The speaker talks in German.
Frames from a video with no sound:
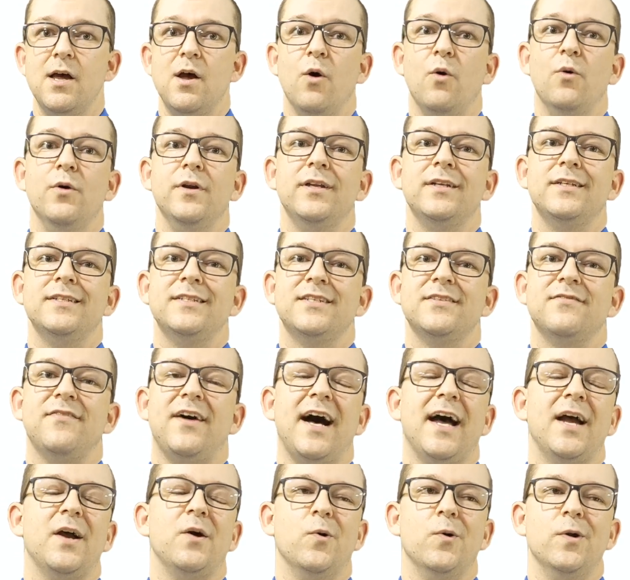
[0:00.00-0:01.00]
und
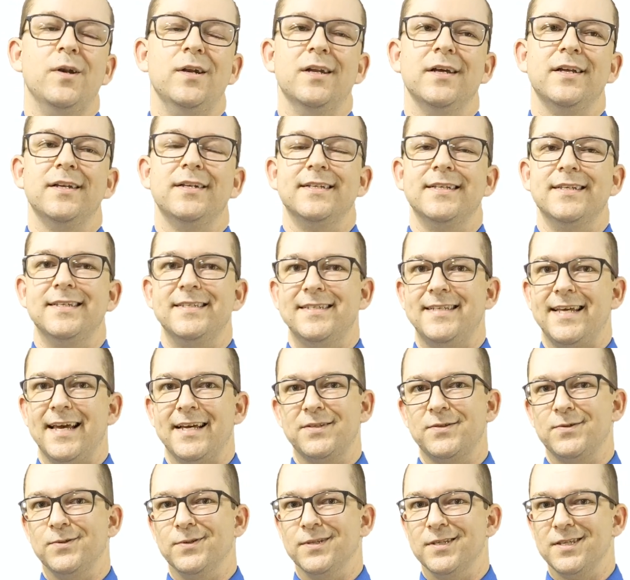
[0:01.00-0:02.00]

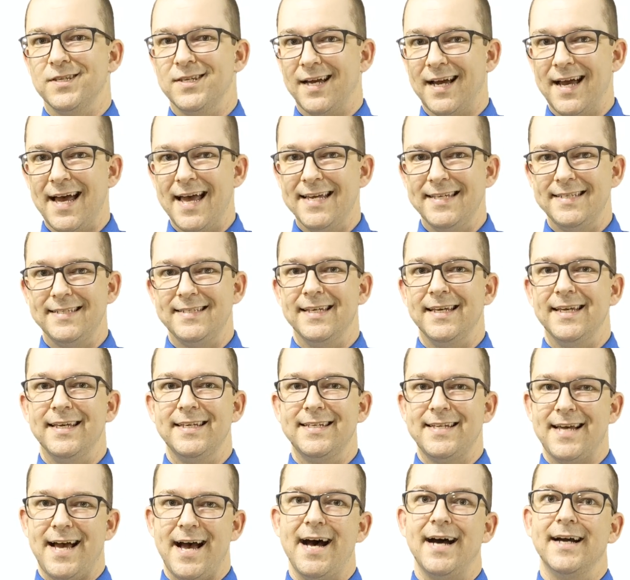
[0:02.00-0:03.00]

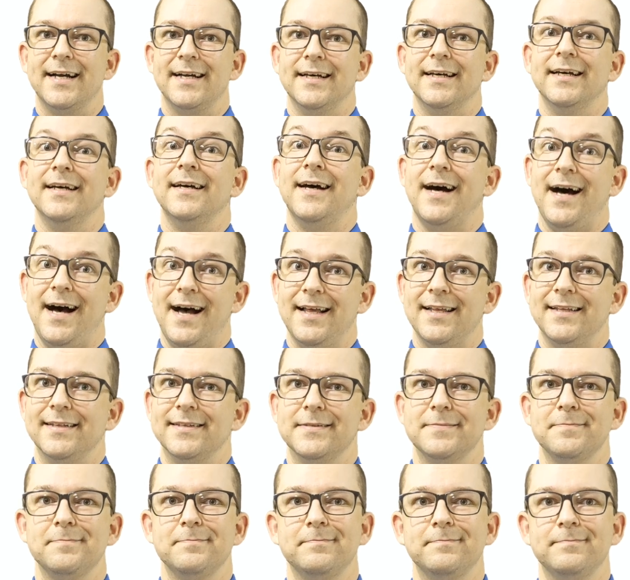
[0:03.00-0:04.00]
236 Tage
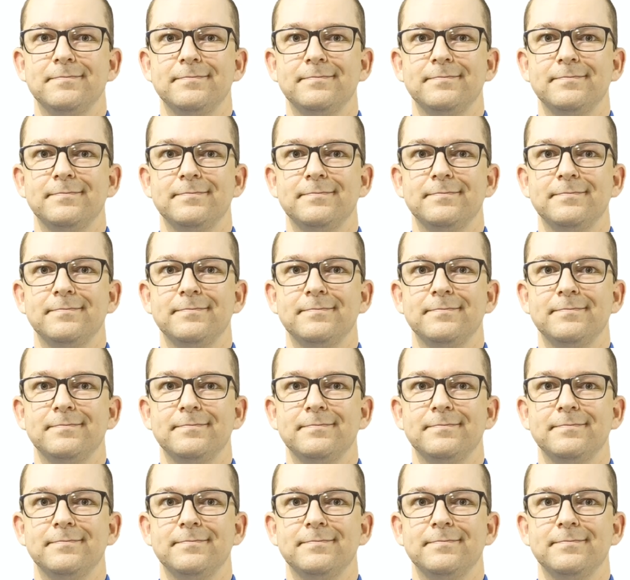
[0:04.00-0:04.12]
alt.